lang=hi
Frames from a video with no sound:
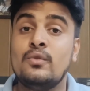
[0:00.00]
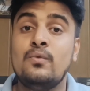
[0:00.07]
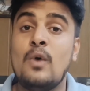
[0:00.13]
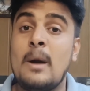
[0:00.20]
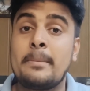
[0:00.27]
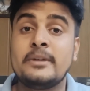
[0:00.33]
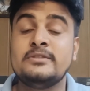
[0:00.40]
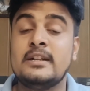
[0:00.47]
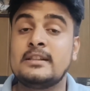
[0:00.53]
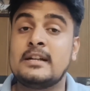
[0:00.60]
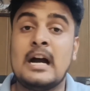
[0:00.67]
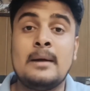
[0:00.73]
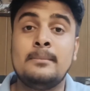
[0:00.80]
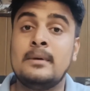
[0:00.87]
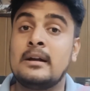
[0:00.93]
तो वो आपके
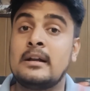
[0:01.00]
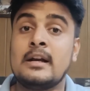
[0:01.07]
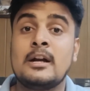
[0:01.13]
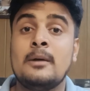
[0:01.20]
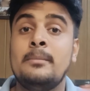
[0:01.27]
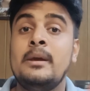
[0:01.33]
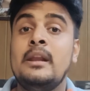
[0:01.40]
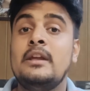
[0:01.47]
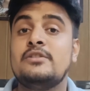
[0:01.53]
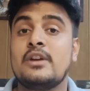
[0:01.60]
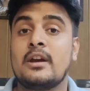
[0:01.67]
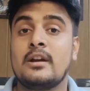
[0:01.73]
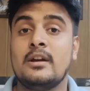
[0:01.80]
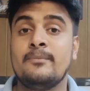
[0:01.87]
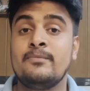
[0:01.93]
साथ काम करना कभी नहीं
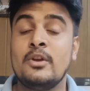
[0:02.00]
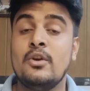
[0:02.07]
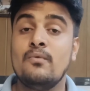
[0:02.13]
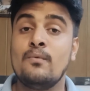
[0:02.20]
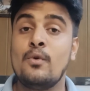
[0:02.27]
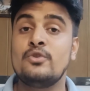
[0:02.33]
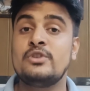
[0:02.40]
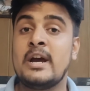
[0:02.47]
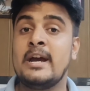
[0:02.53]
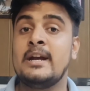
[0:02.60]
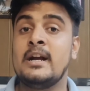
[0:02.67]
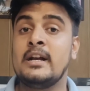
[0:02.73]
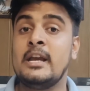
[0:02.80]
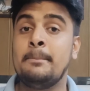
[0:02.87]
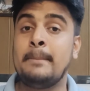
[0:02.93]
चाहेगा वो
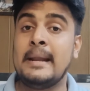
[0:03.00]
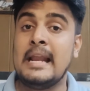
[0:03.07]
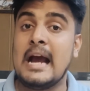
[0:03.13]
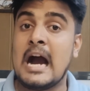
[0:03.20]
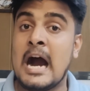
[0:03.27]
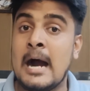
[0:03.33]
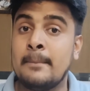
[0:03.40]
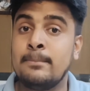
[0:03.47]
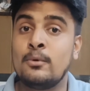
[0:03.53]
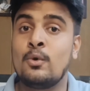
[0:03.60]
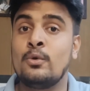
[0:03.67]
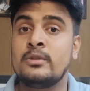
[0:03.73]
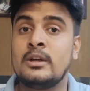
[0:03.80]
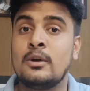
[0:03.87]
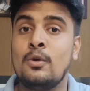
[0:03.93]
चाहेगा कि पहले
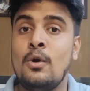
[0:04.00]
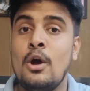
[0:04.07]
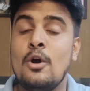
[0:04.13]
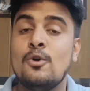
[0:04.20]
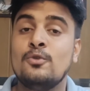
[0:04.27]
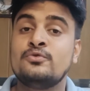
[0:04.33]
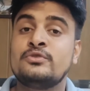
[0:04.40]
आप ग्रोथ करो